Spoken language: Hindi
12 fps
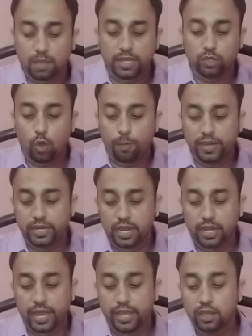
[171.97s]
उसके बाद ओपन
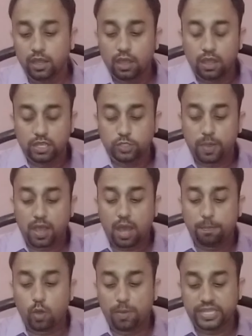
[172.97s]
करना है इस पर
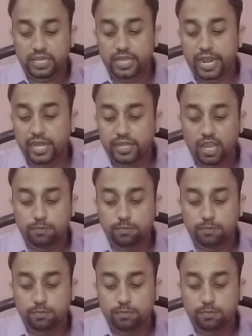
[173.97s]
आपको बताता है कि